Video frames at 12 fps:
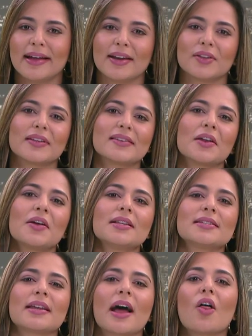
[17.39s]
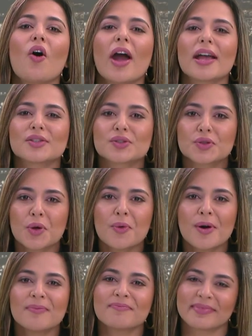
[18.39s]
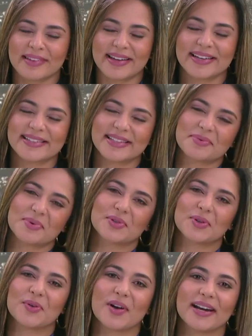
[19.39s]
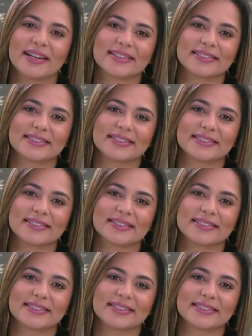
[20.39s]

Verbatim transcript: El noticiero del Senado estuvo en ese hermoso lugar.